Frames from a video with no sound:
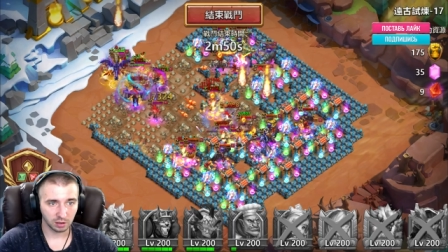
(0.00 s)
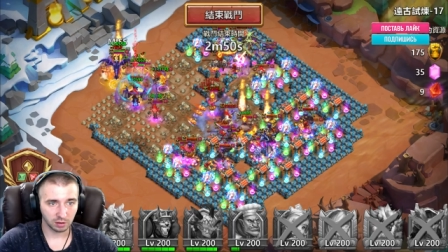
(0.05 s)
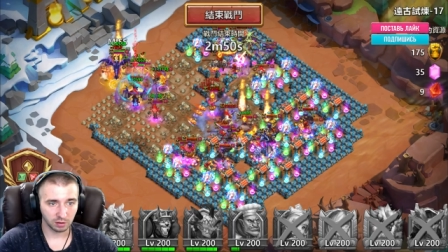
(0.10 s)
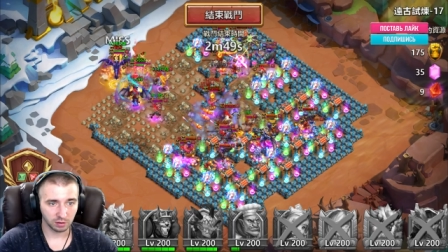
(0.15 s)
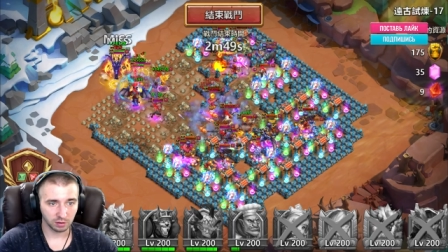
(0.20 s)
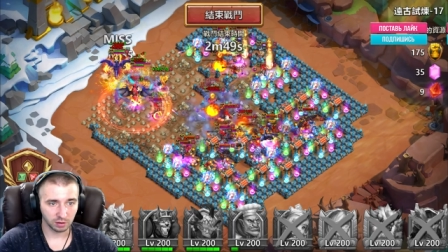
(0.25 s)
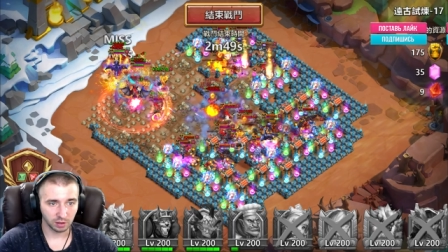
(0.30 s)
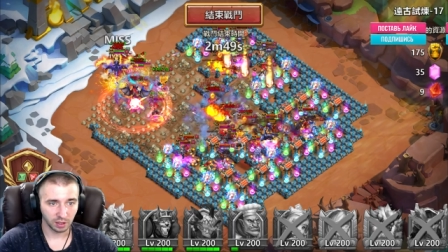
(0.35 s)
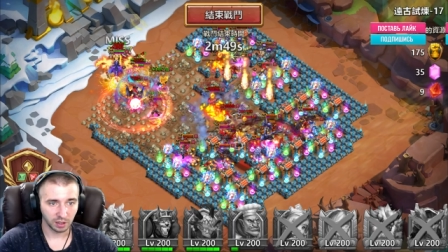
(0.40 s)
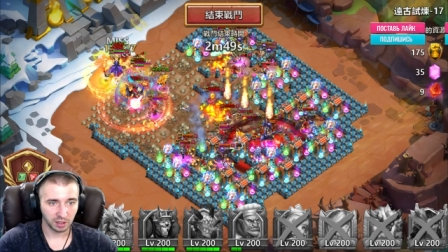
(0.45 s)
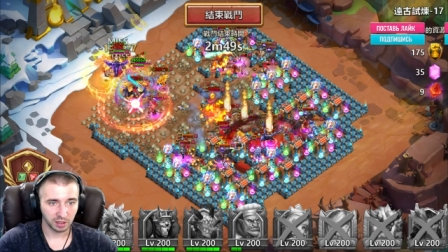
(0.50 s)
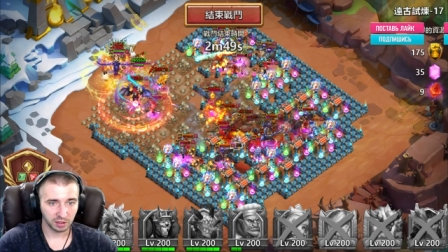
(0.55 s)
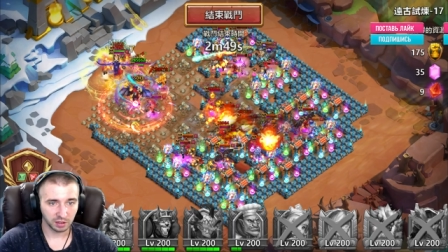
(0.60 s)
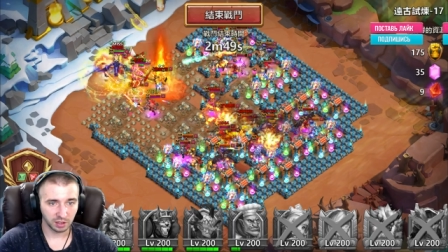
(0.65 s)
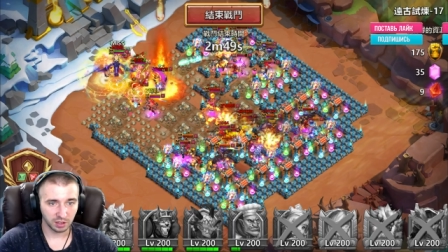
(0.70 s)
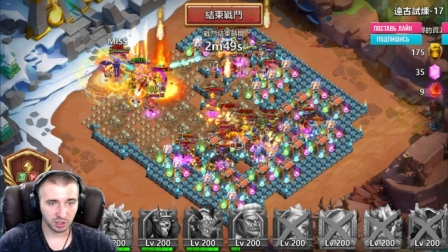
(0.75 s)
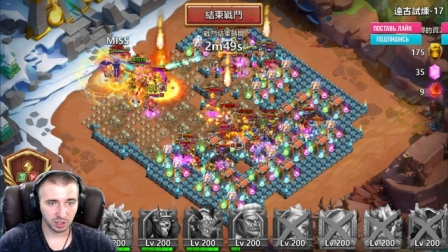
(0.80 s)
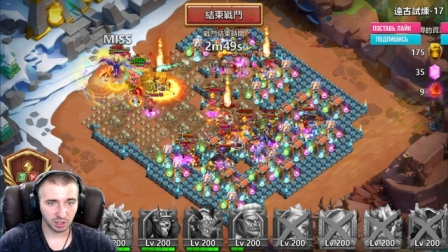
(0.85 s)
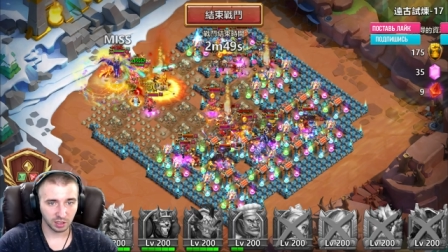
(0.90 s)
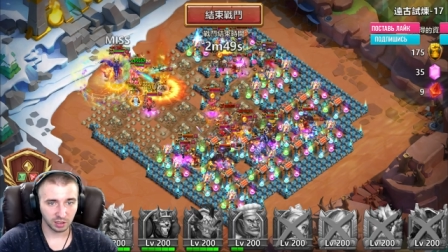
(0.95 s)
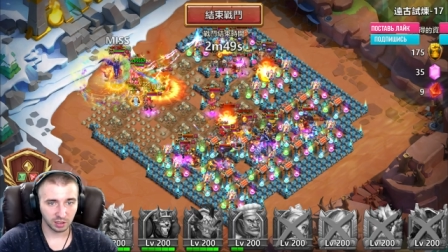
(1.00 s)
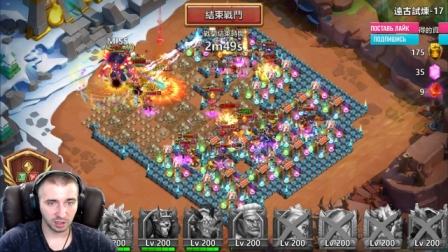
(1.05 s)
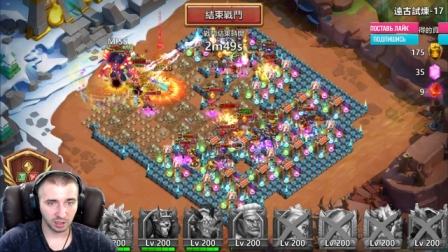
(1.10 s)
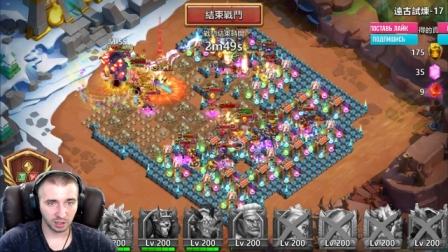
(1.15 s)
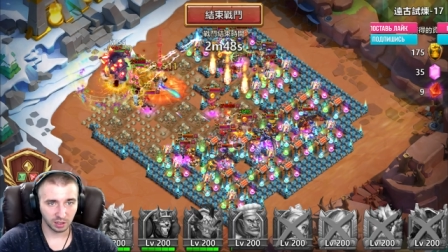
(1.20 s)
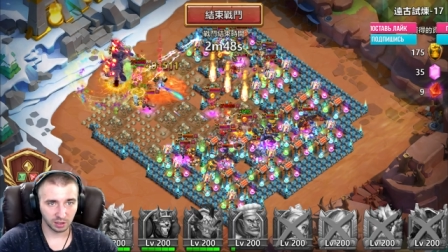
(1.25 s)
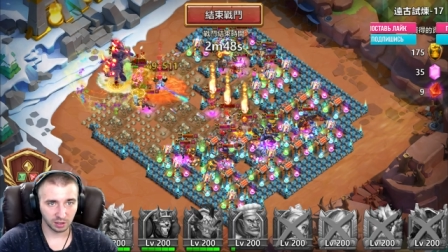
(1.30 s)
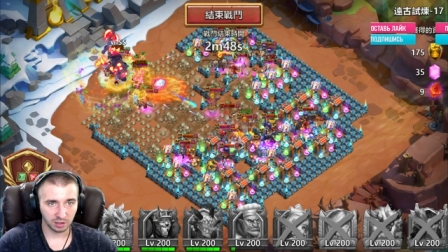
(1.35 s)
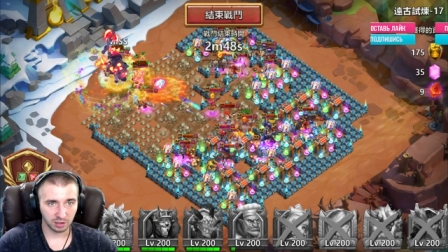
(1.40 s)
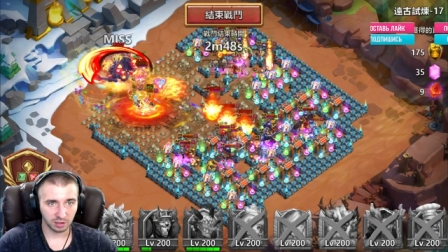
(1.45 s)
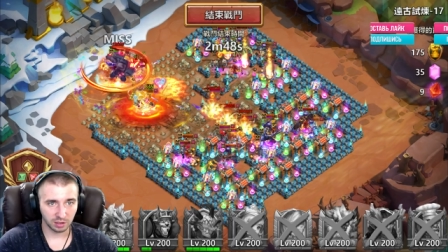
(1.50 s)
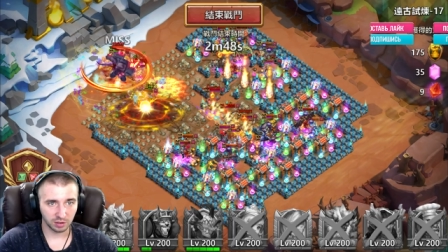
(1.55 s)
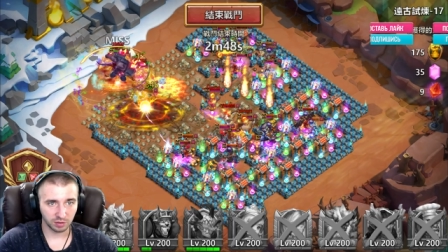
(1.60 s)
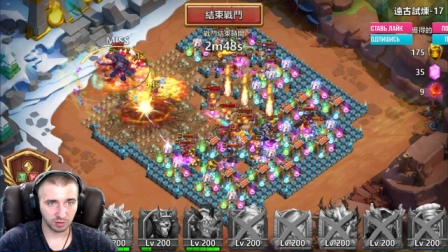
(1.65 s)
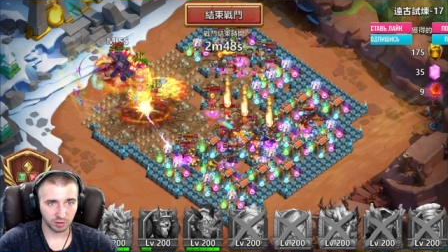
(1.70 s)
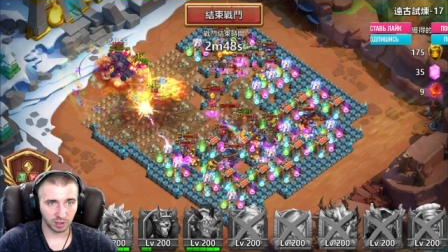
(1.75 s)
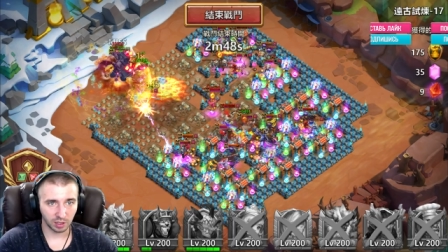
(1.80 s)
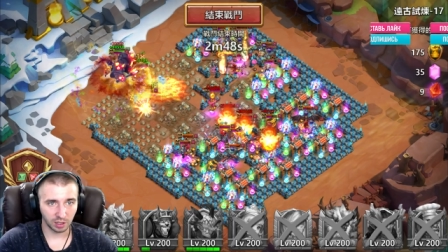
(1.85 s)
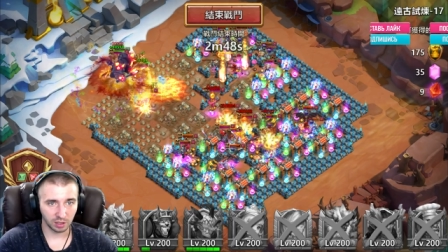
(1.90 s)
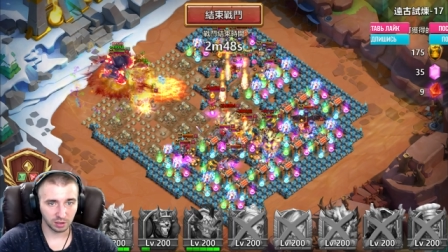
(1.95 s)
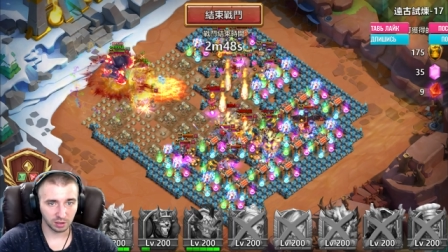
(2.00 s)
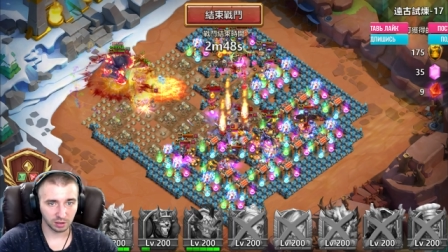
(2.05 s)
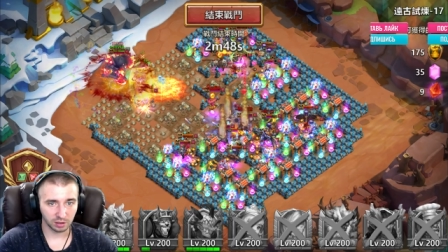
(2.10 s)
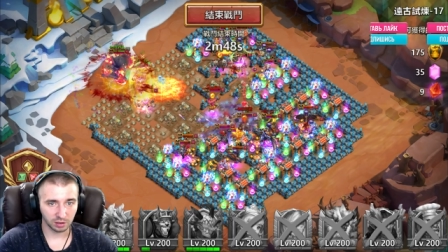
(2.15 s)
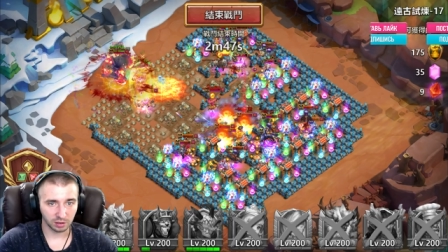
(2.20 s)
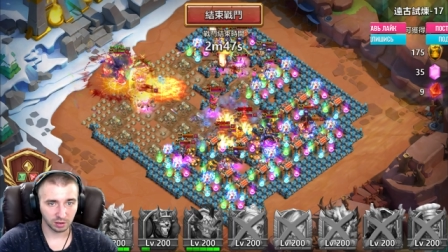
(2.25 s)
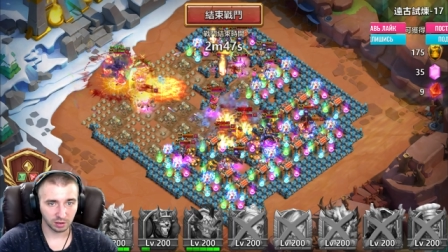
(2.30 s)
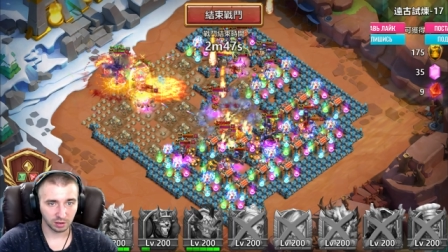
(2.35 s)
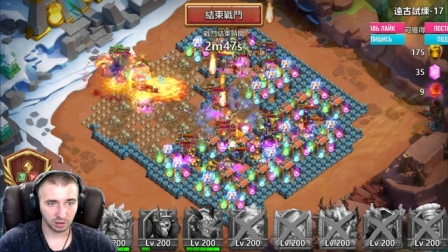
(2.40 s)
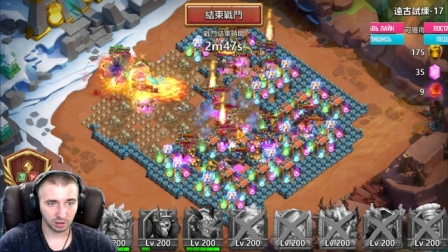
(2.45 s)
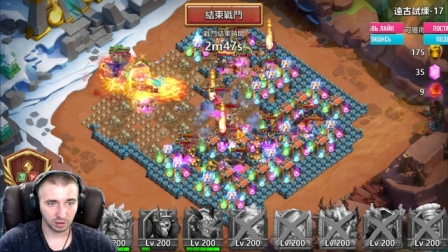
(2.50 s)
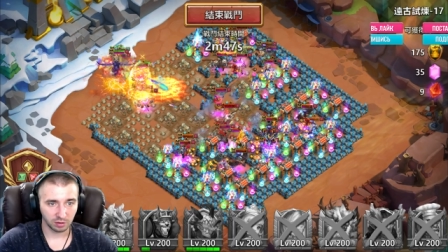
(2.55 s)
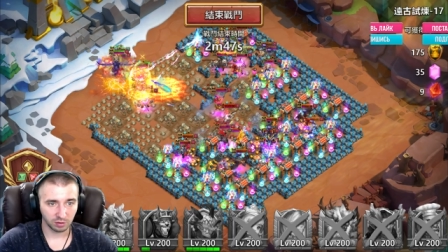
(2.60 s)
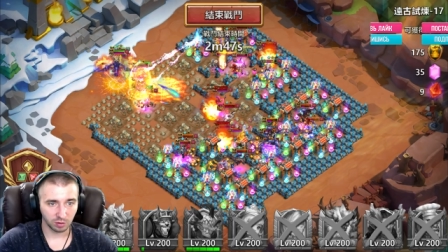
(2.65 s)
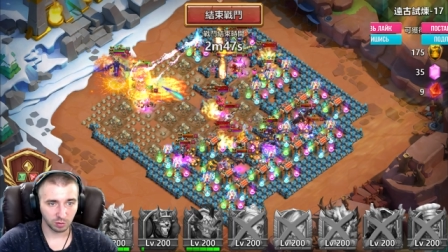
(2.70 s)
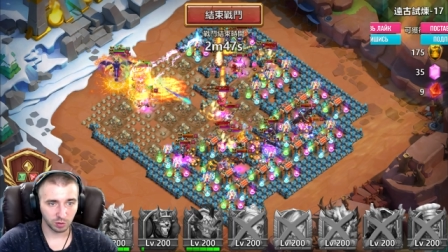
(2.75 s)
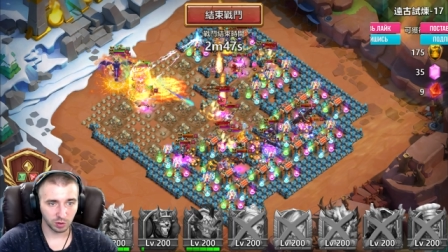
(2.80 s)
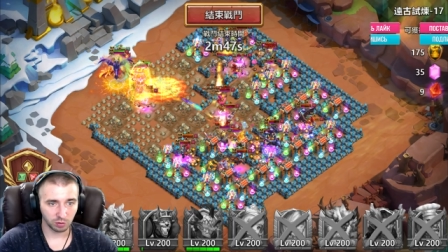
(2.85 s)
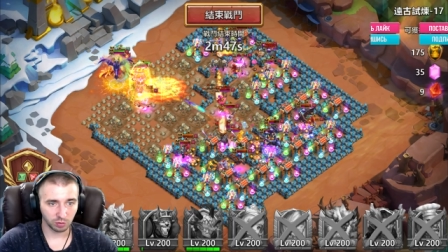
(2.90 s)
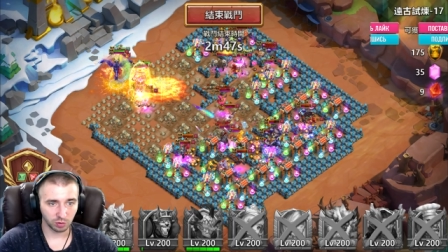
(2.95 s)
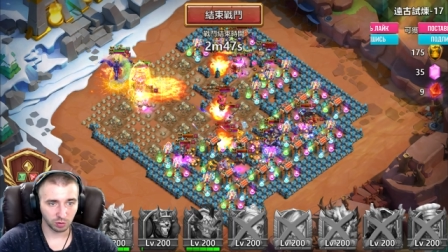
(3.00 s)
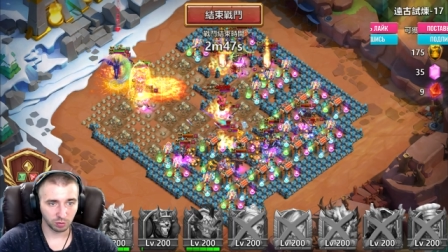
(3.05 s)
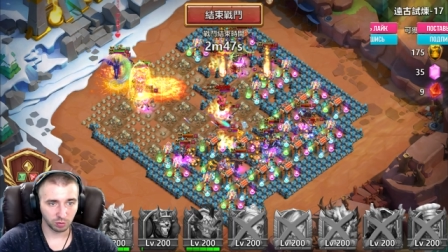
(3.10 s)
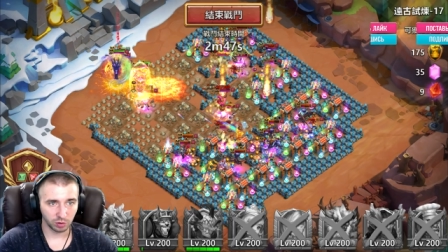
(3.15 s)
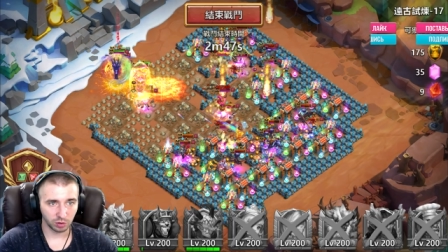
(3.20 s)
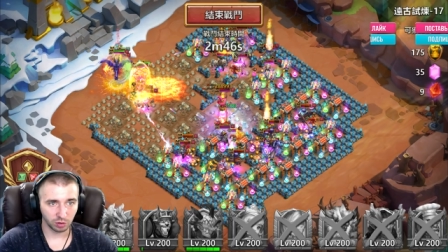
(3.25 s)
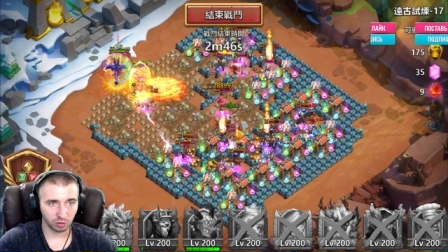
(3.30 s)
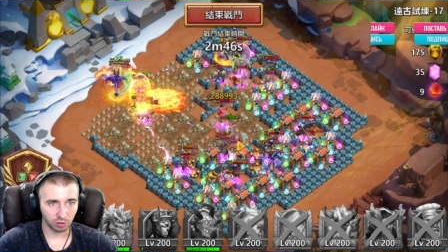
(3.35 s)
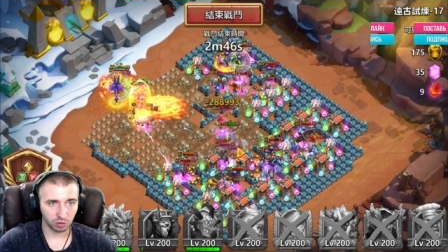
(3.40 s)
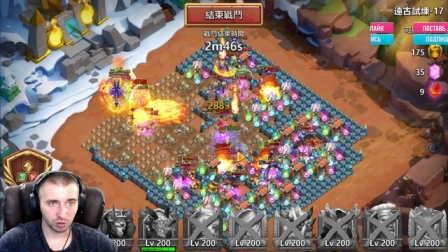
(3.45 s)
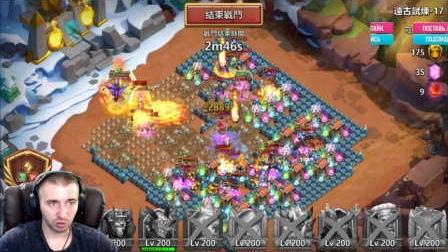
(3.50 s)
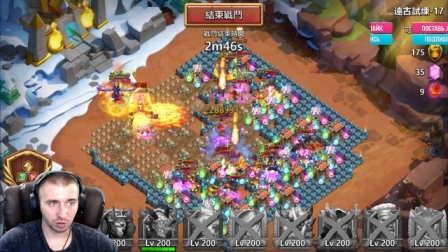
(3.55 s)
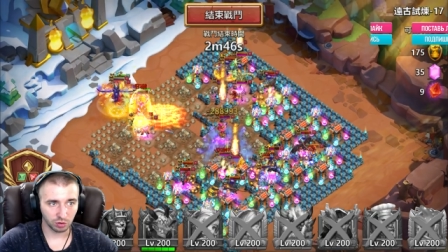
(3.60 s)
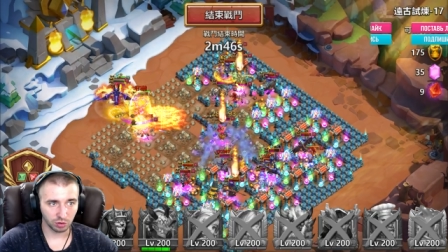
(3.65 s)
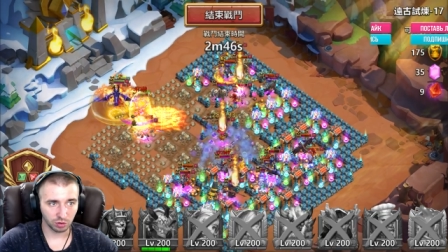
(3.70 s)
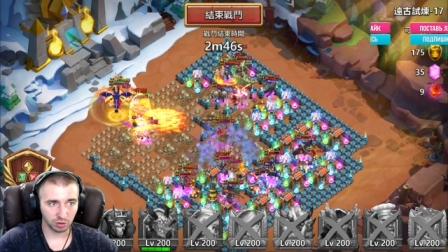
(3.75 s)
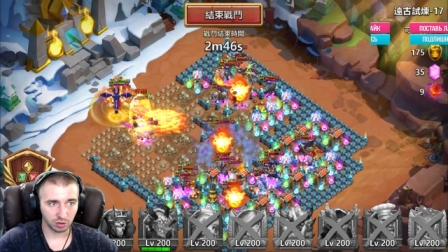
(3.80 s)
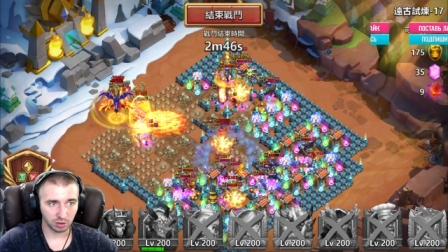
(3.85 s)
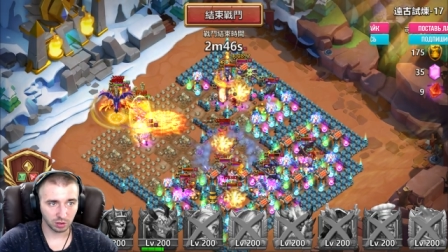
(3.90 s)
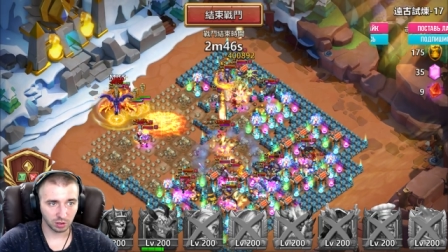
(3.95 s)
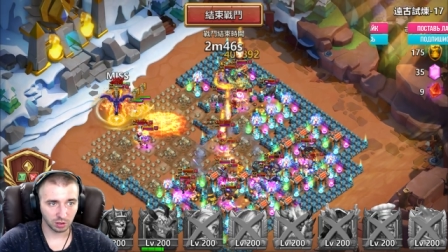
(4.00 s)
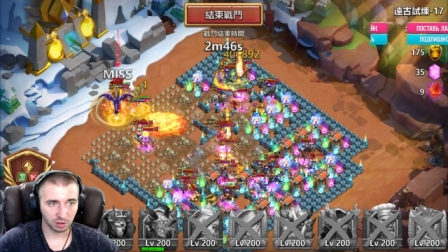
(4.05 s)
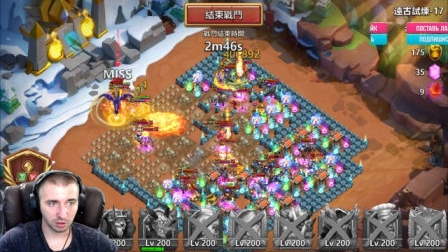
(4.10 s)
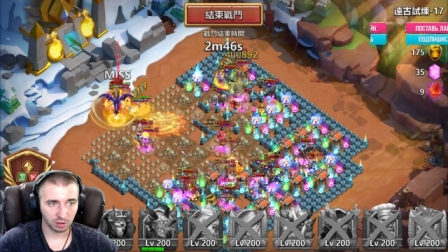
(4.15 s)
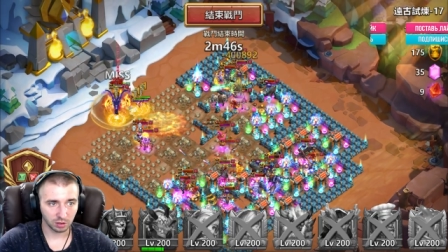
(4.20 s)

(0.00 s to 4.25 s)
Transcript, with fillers: Вот. Даже Огнекрыла здесь встретил. В общем, тут будет очень жестко.